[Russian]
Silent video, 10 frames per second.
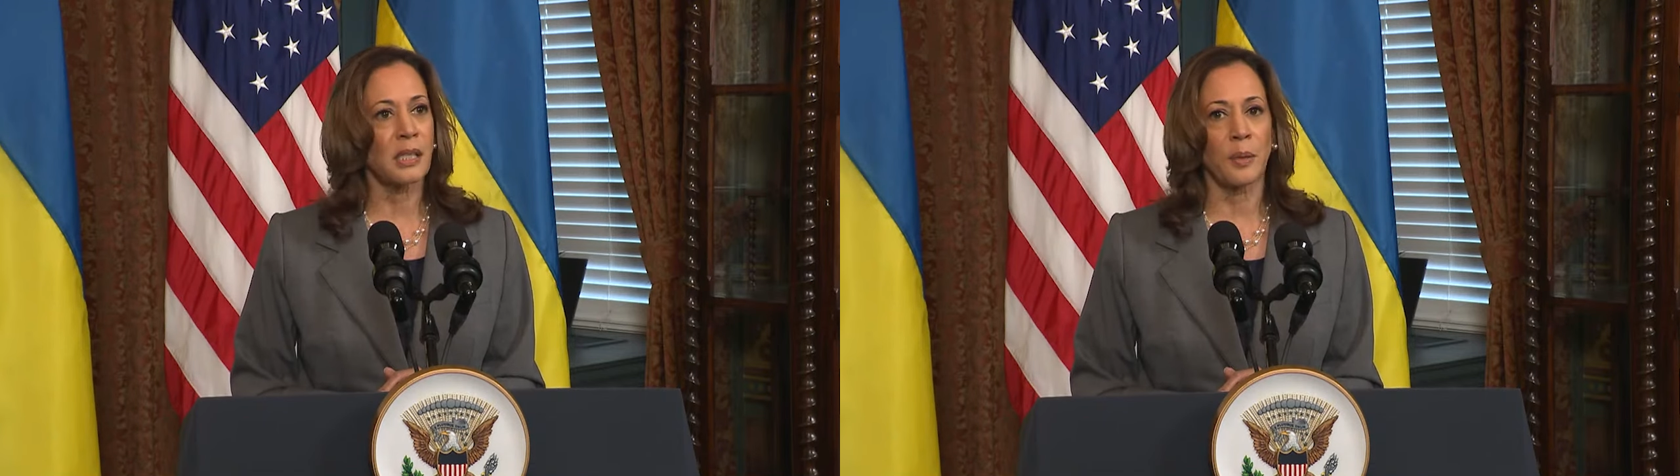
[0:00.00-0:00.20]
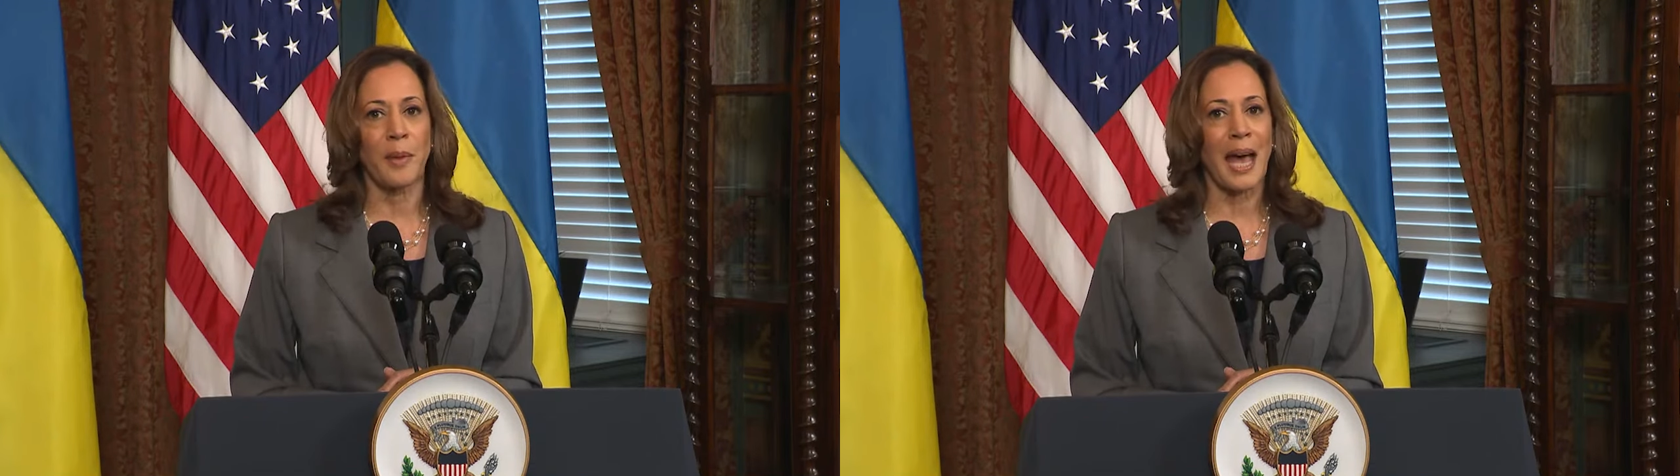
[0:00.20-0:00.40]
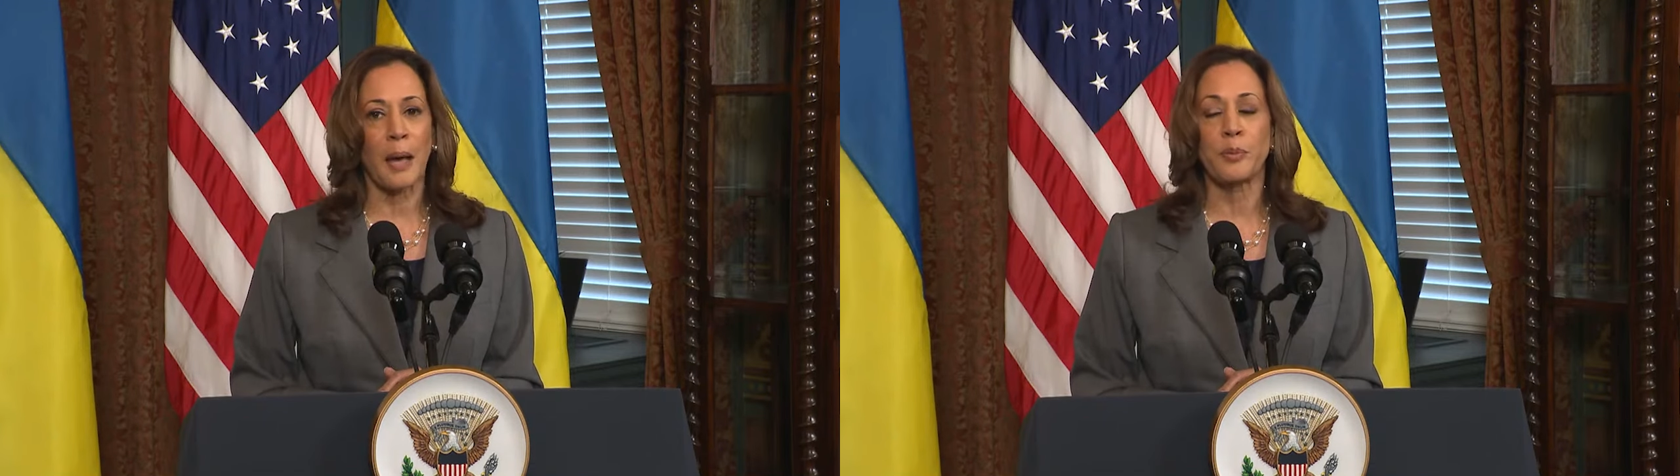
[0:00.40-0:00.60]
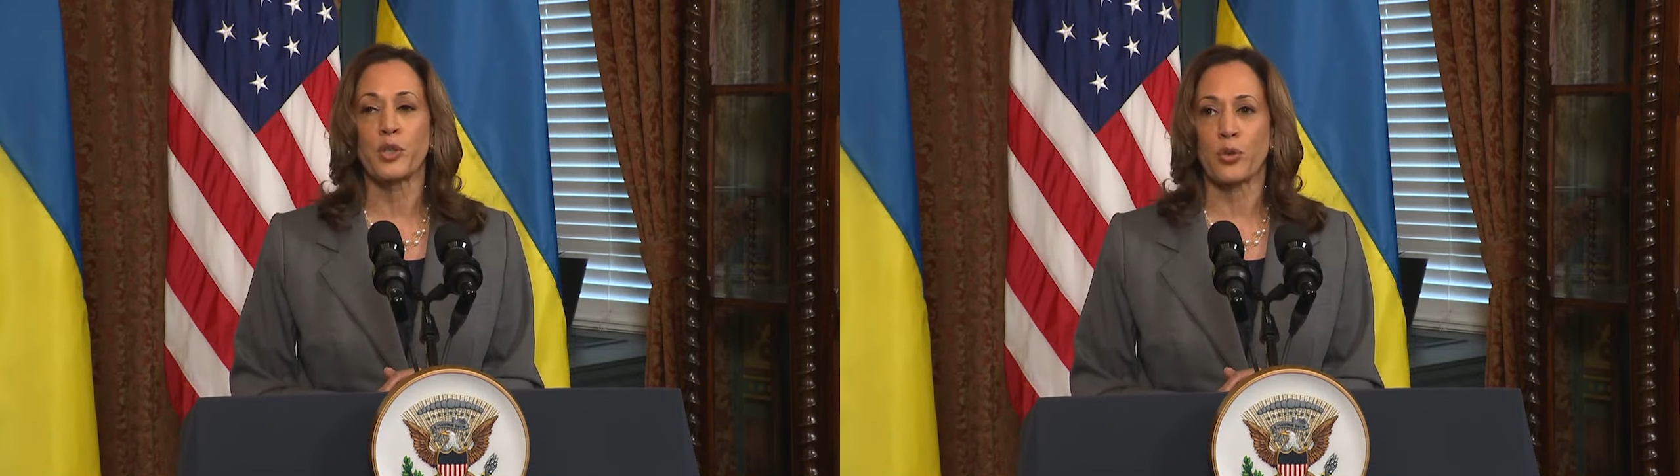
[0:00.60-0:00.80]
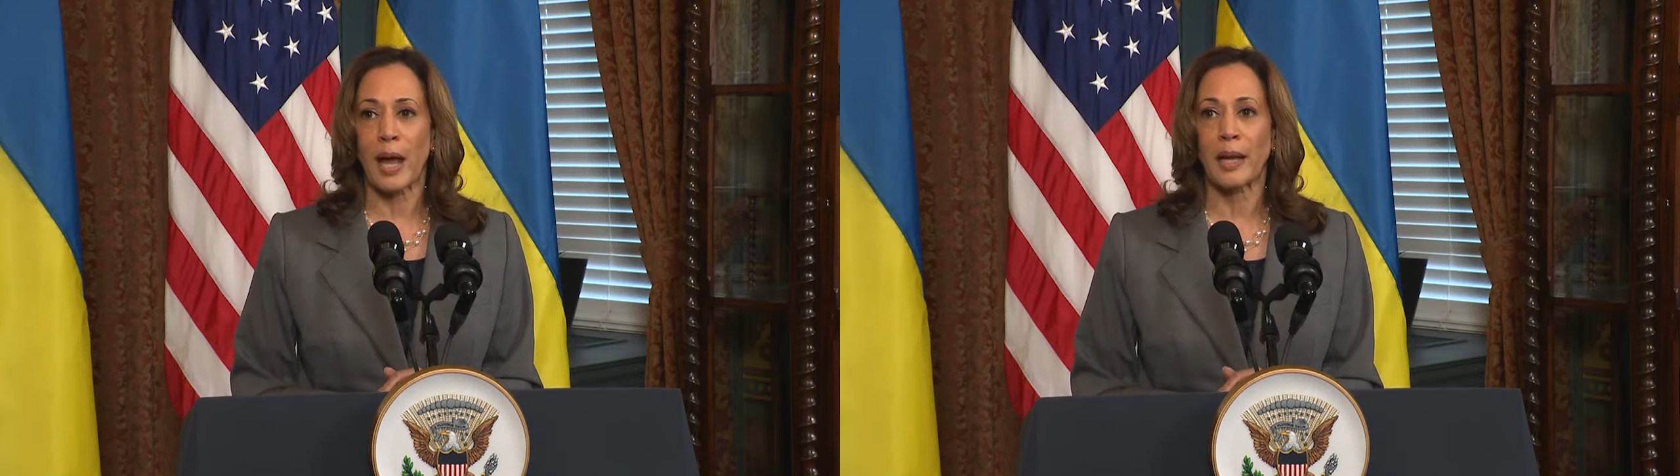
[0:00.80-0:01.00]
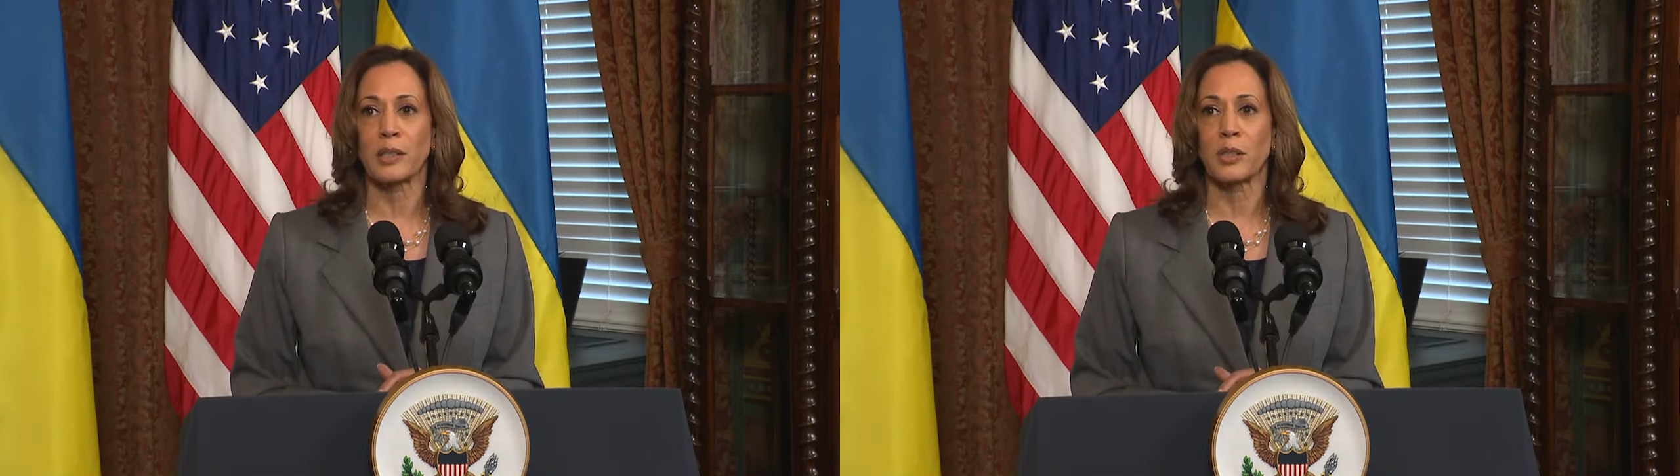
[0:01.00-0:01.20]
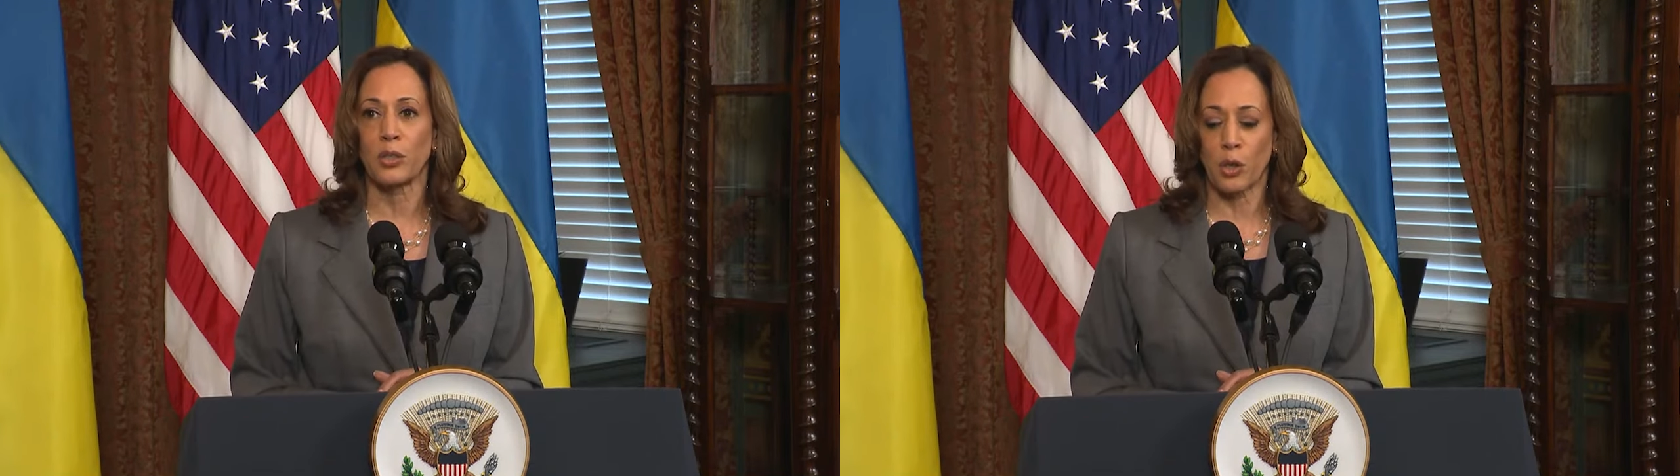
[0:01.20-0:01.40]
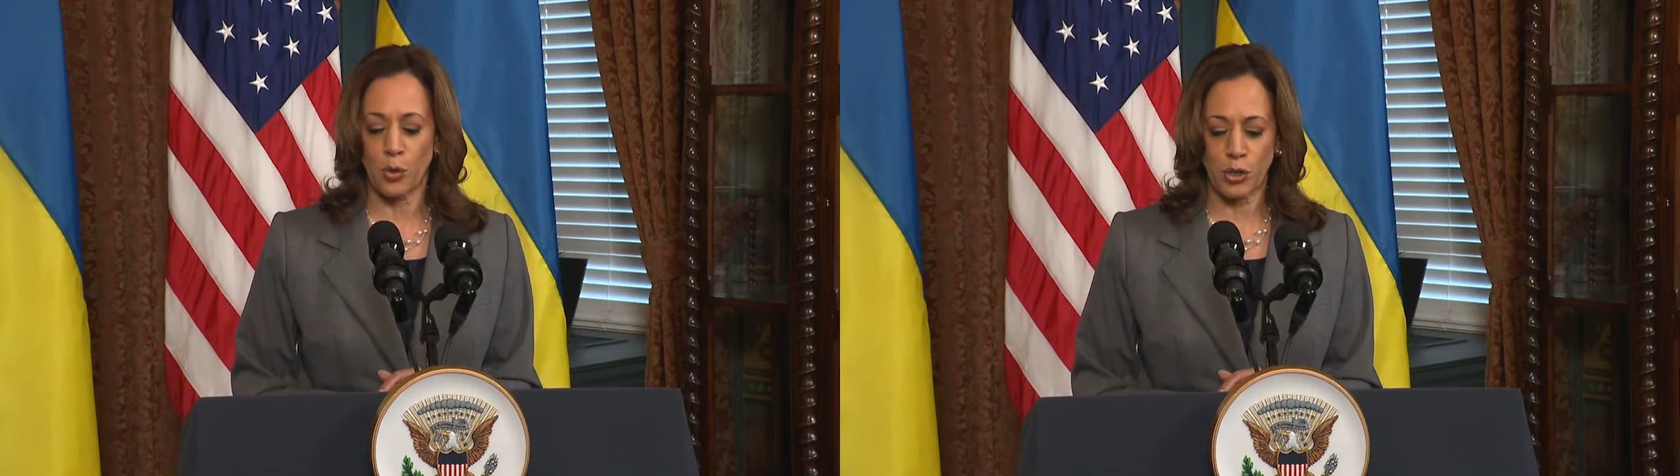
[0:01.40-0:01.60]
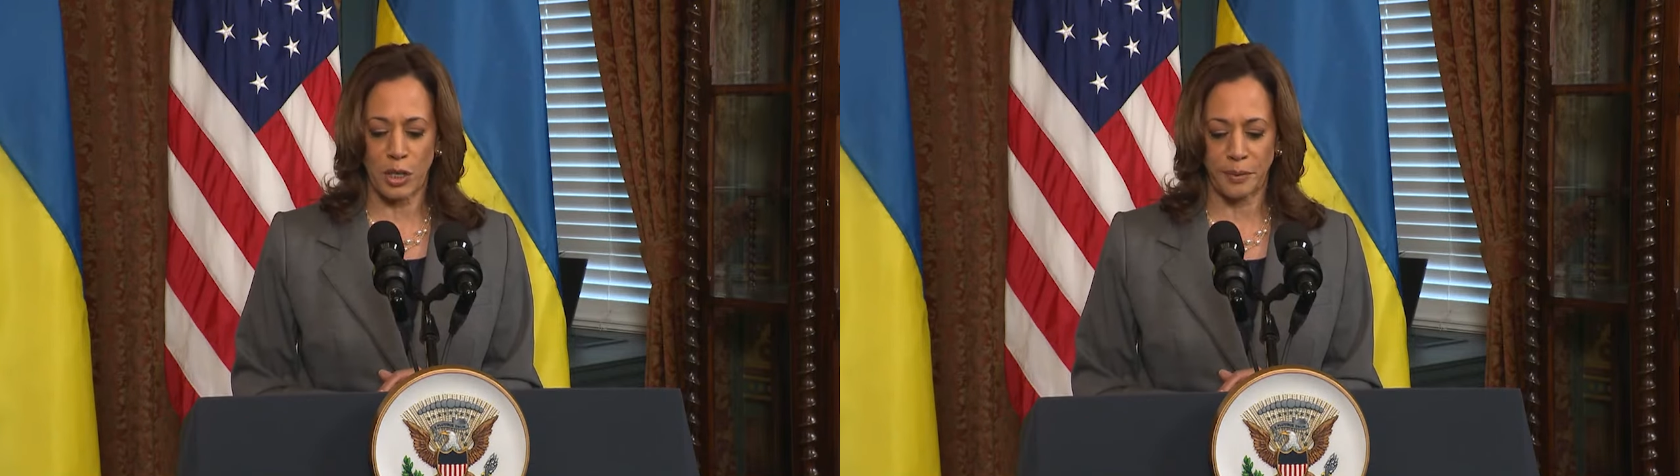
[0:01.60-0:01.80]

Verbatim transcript: это не абстрактные понятия.